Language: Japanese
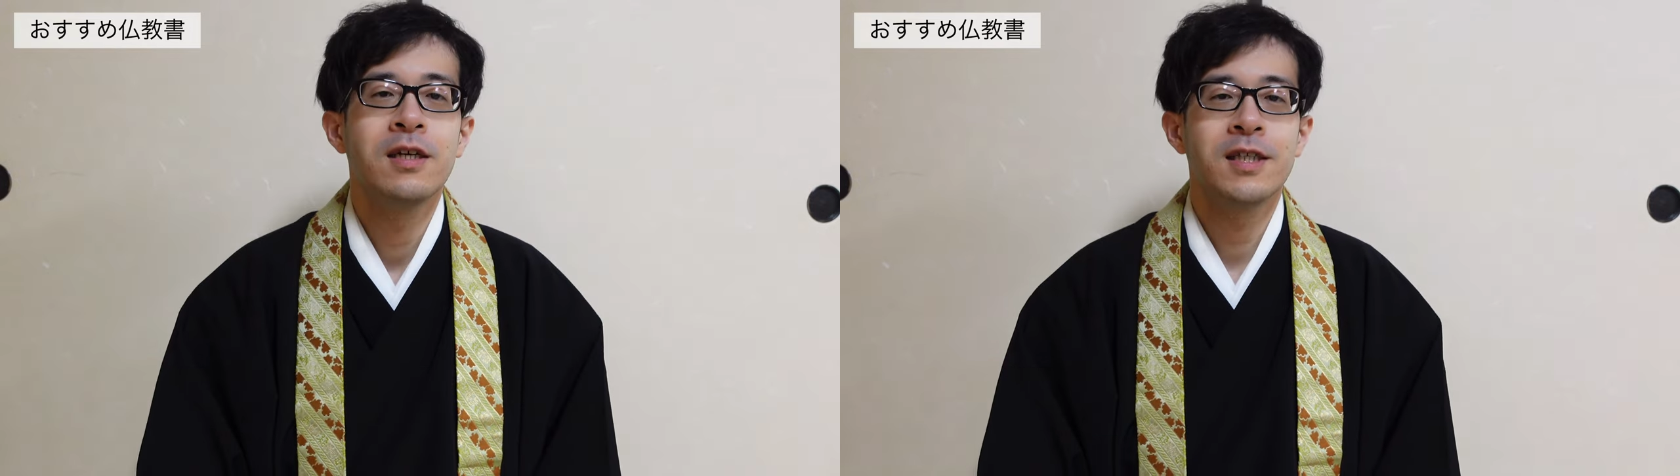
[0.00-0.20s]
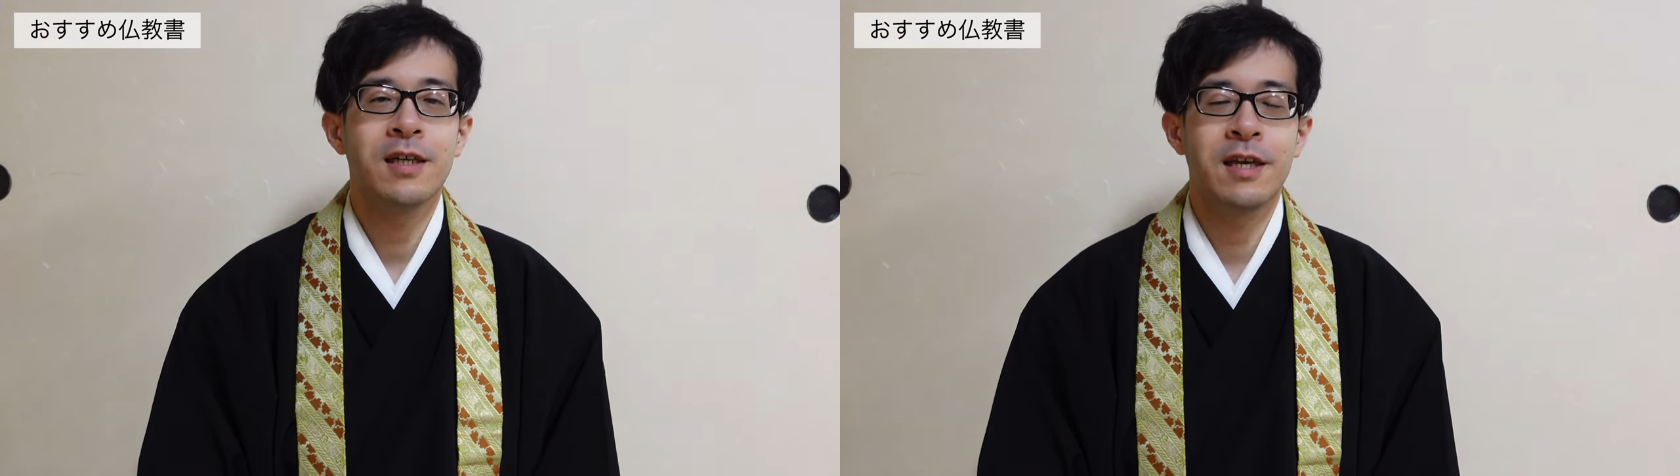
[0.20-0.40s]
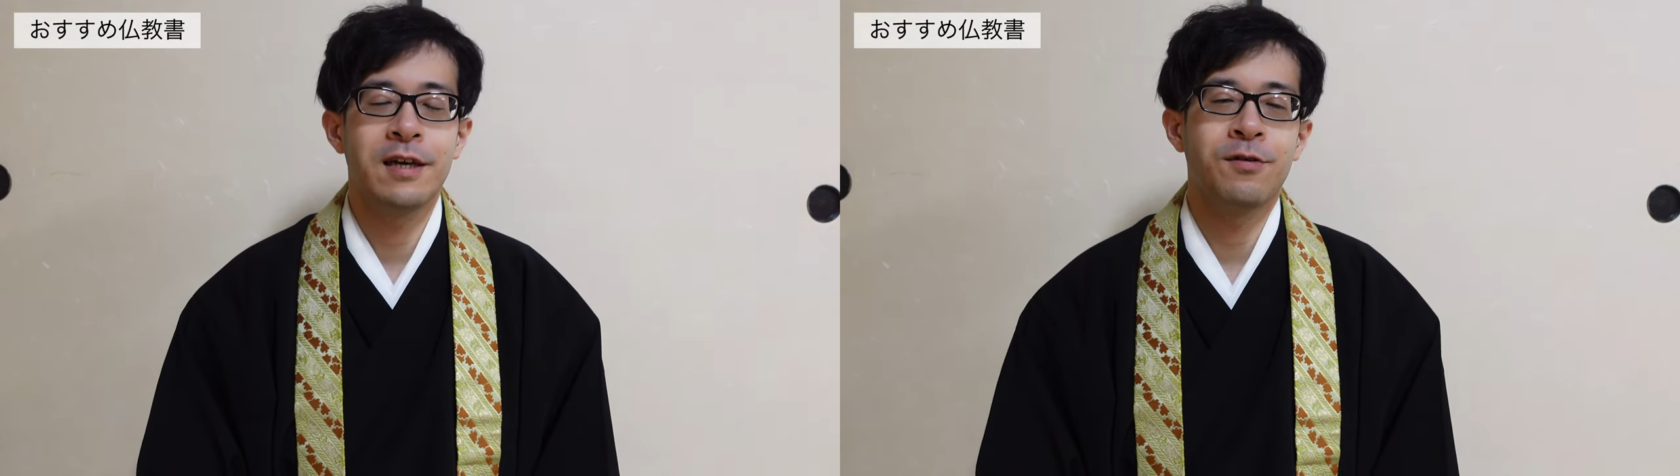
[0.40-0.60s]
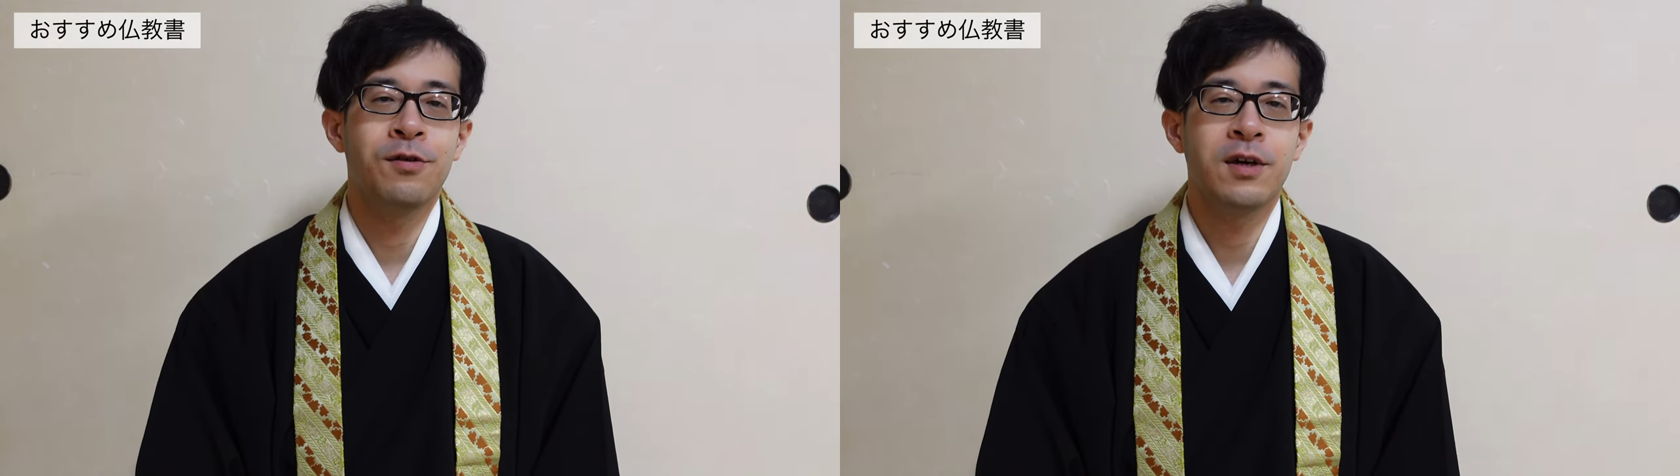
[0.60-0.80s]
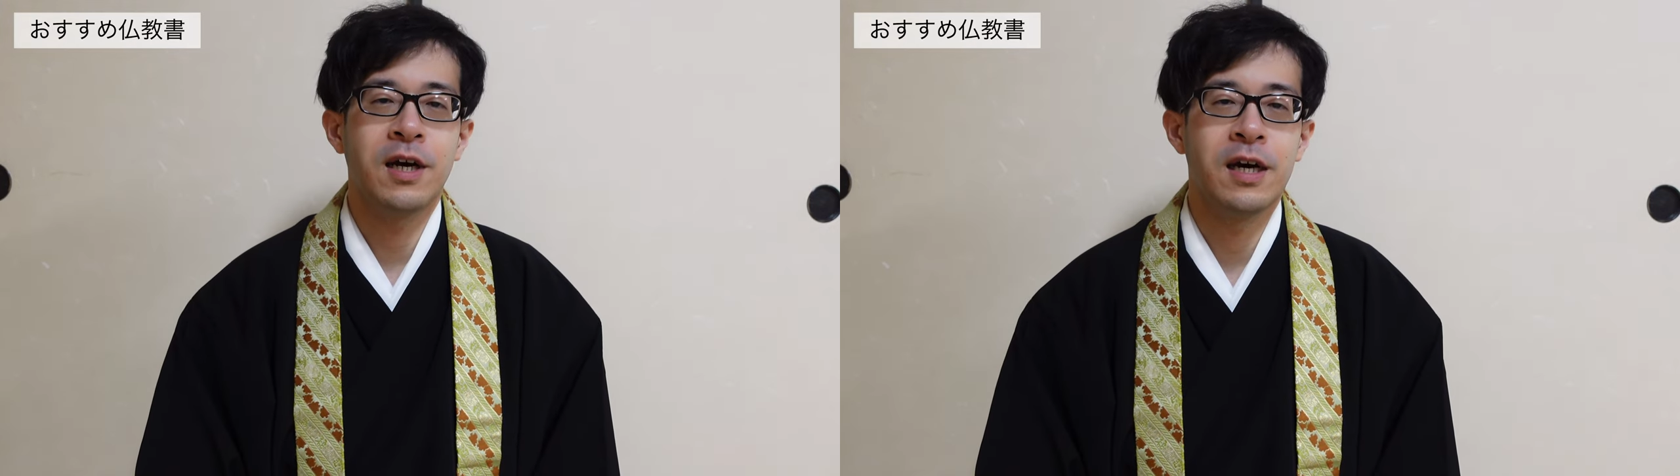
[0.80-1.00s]
さて
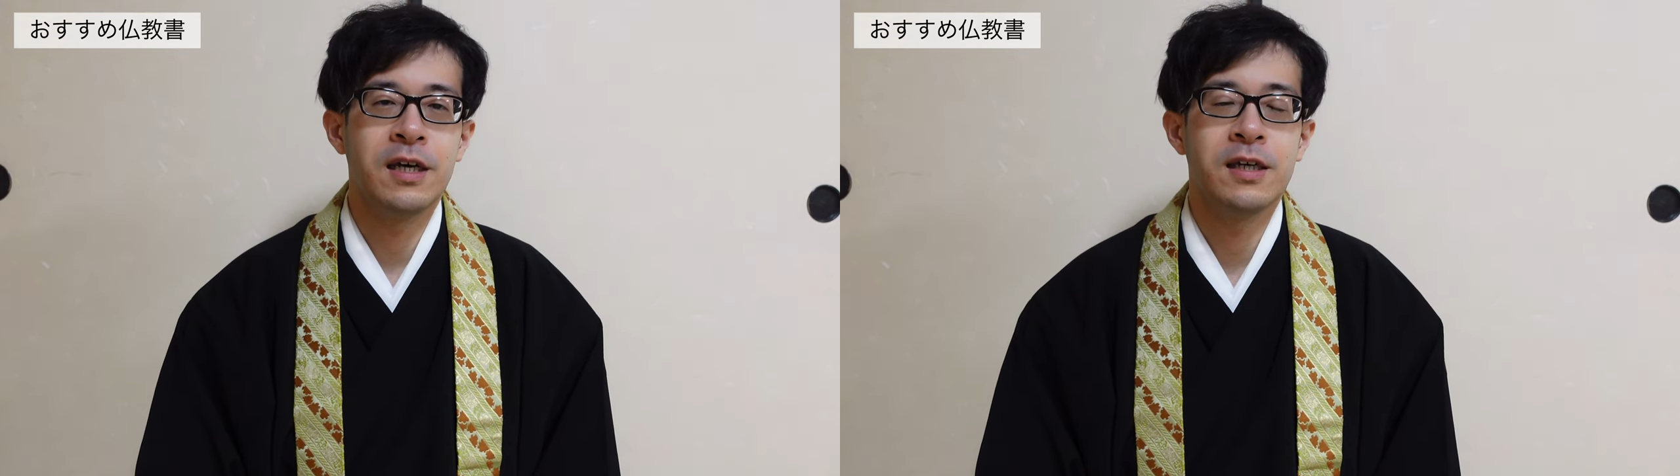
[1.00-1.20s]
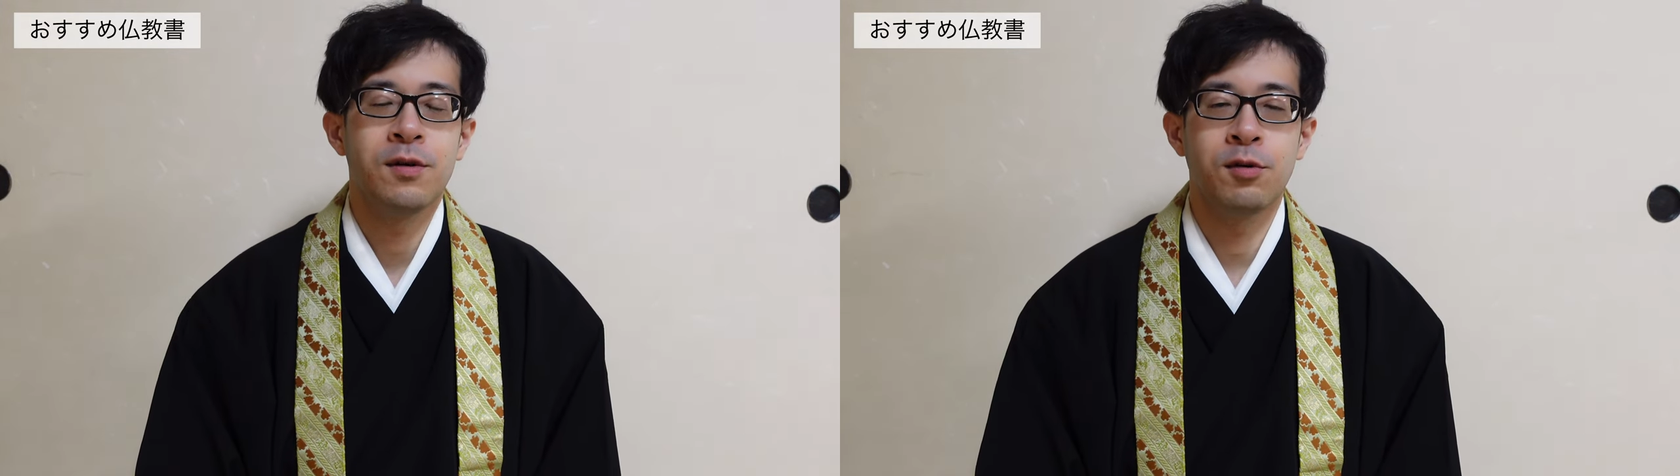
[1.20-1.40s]
今回